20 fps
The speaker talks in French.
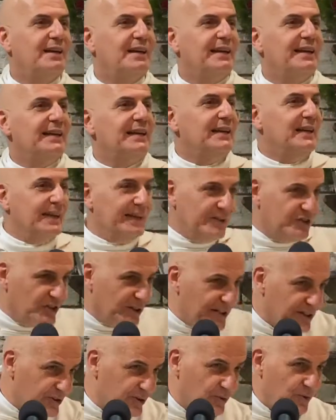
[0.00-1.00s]
Il est
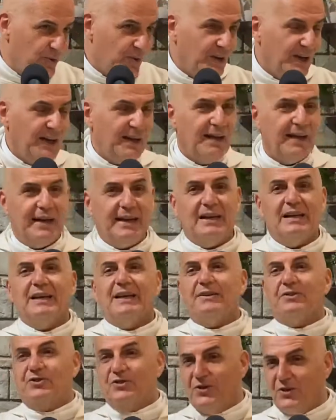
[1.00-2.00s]
Jésus et il est
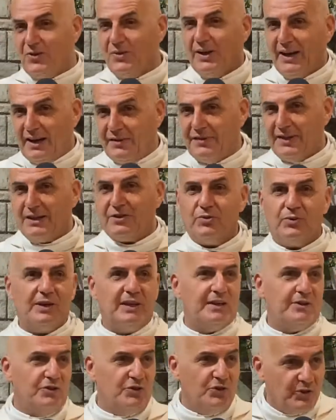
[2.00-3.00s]
Dieu avec nous. Il est
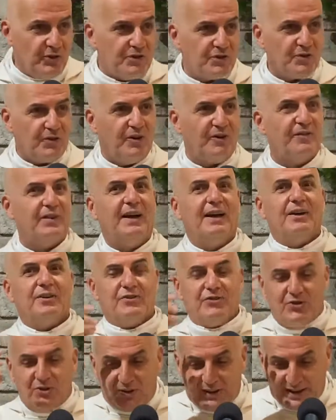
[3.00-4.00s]
Dieu sauve,
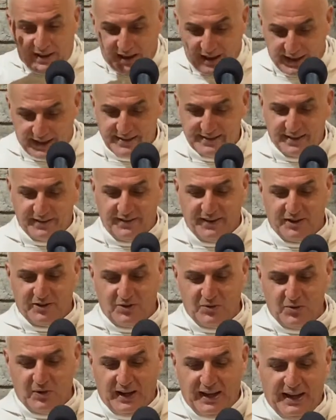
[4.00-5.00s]
Dieu qui reste avec
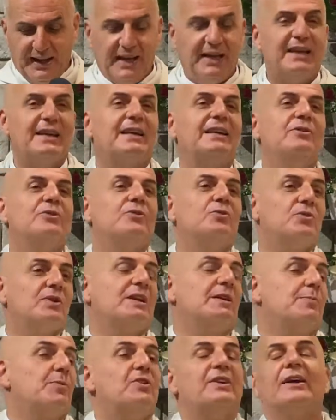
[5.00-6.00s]
nous et qui ne nous quitte
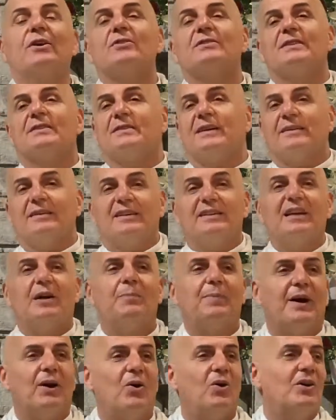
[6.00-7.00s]
plus. D'ailleurs, c'est sa dernière
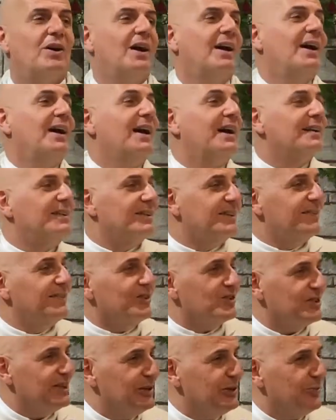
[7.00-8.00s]
parole dans
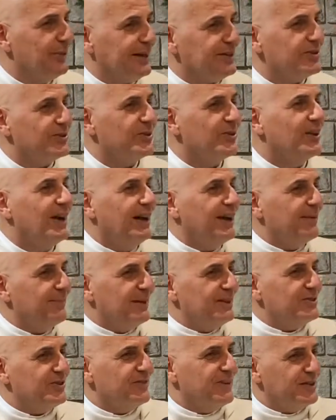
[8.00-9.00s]
l'évangile de Matthieu,
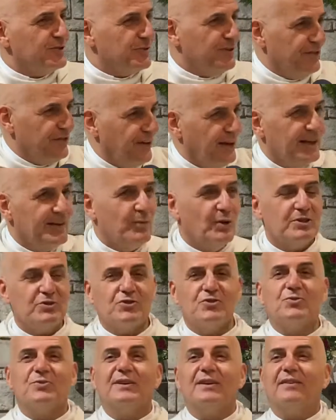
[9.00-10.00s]
Matthieu 28, 20, et moi je
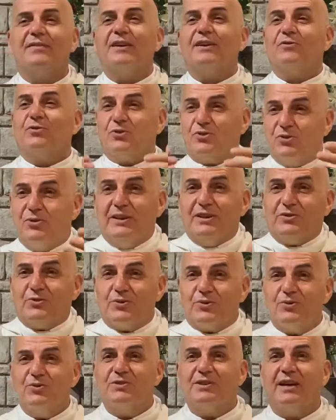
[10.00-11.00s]
suis avec vous tous les jours
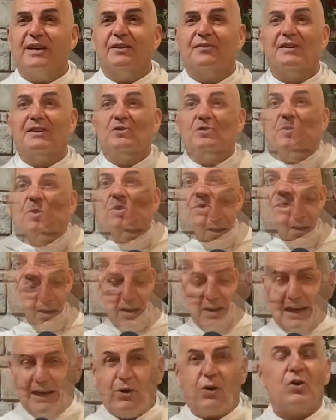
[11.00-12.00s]
jusqu'à la fin du monde.
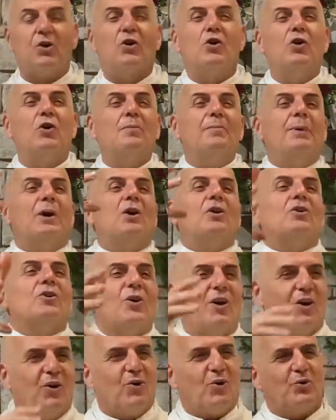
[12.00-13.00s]
Alors comment le
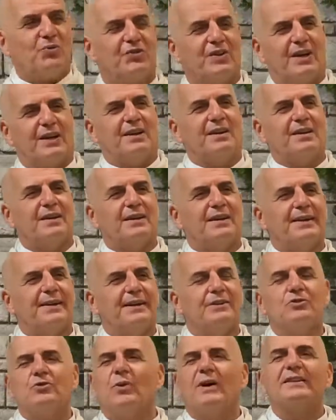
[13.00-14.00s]
rencontrer Et
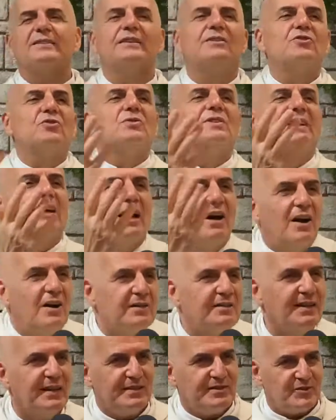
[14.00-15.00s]
je crois que c'est une des
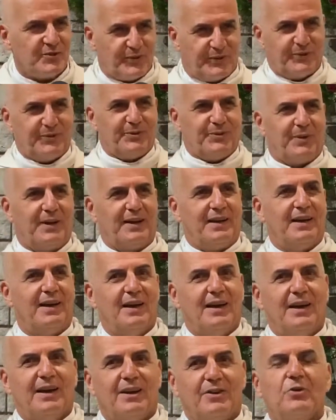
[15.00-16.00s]
grandes questions de Noël.
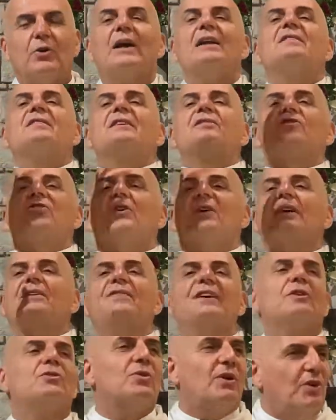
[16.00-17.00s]
Noël, c'est Dieu qui
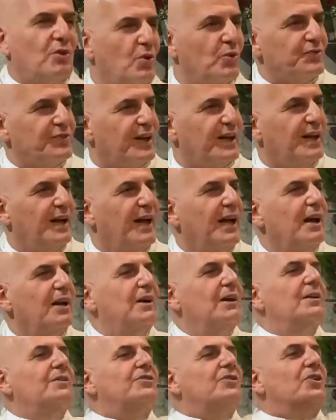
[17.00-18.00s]
vient nous rencontrer,
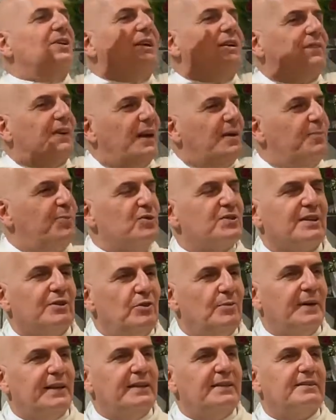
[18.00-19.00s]
Dieu qui vient épouser
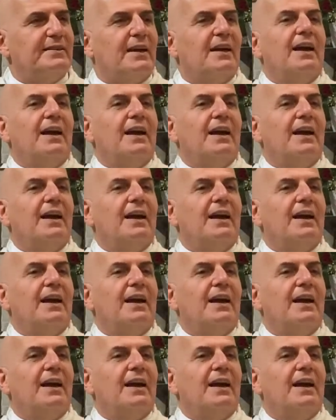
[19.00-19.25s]
l'humanité,